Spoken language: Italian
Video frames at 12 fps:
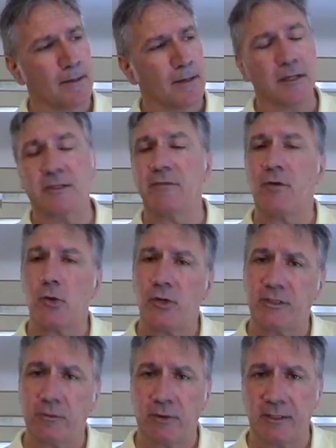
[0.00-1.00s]
che si
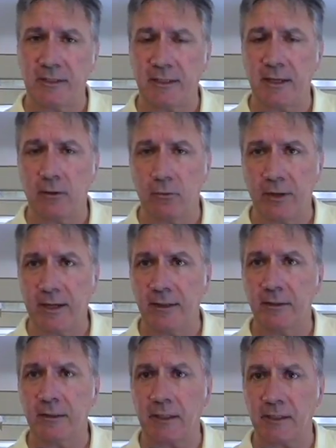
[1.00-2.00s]
facesse un'azienda unica
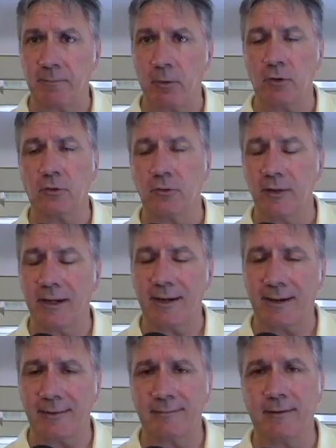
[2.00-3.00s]
di trasporto di
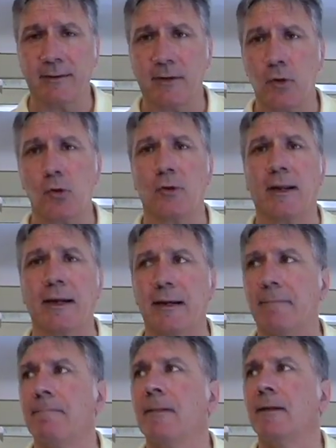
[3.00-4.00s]
carattere
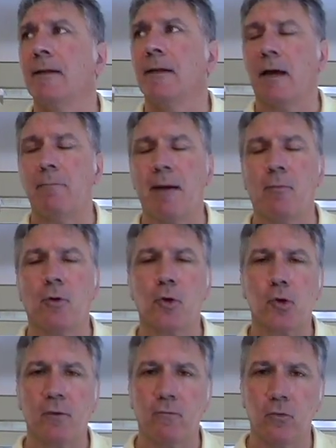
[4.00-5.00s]
regionale. Abbiamo
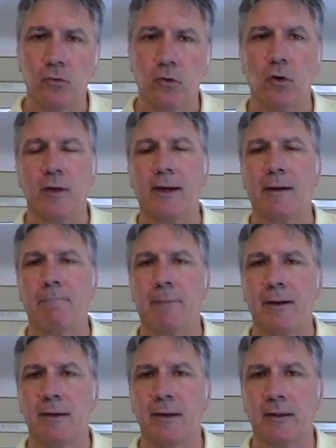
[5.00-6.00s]
ricevuto in
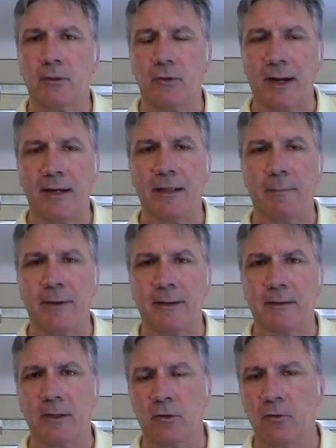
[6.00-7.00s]
campagna elettorale da
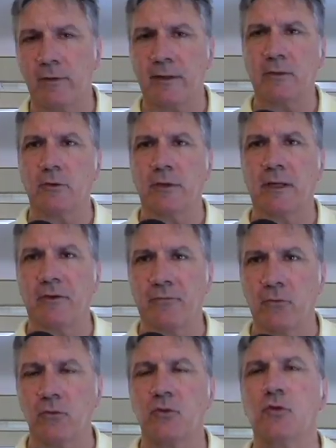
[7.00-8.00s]
parte del governatore
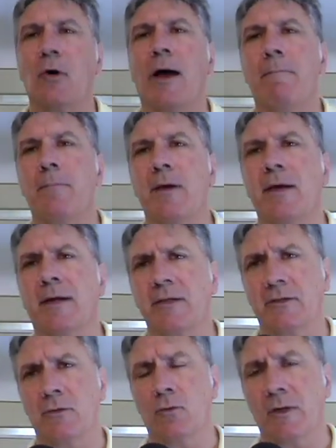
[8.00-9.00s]
D'Alfonso ampie
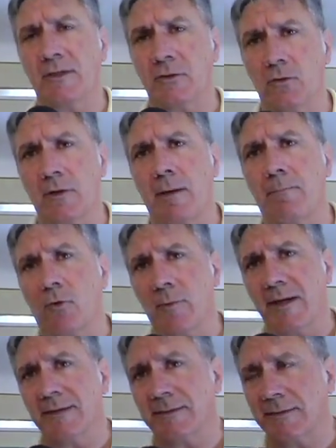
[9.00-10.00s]
rassicurazioni e
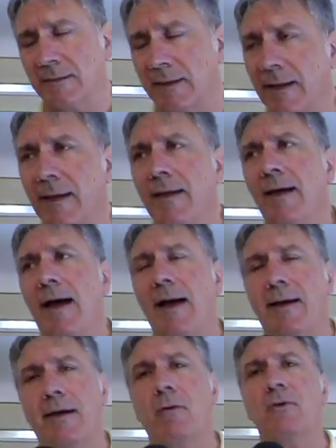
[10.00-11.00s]
promesse
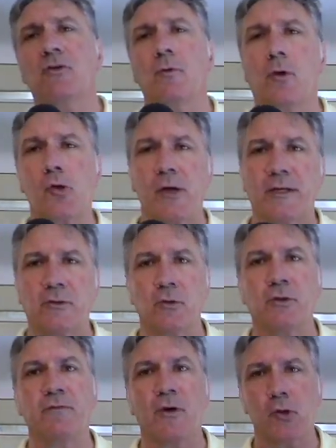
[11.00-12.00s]
a che questo processo
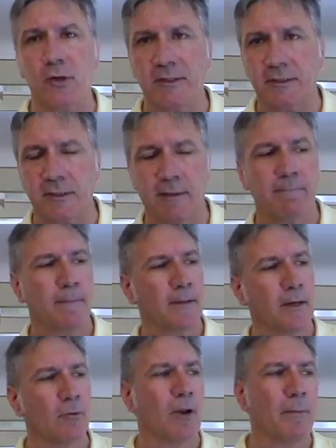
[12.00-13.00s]
si facesse
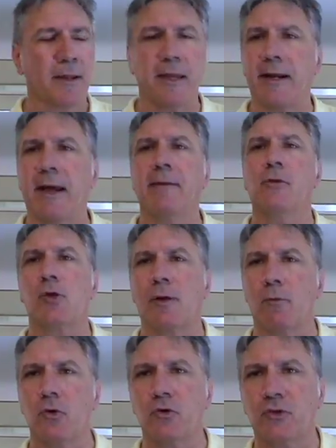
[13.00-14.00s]
in una maniera,
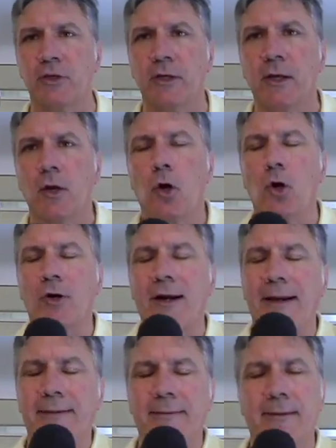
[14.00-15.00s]
diciamo così,
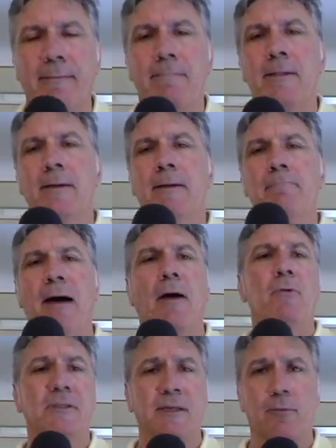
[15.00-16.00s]
corretta. Ma
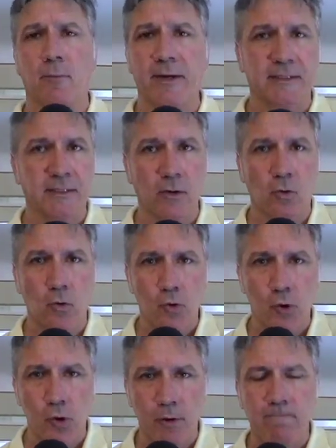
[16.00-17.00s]
queste promesse
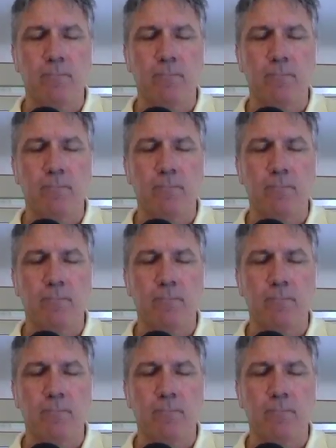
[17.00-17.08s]
oggi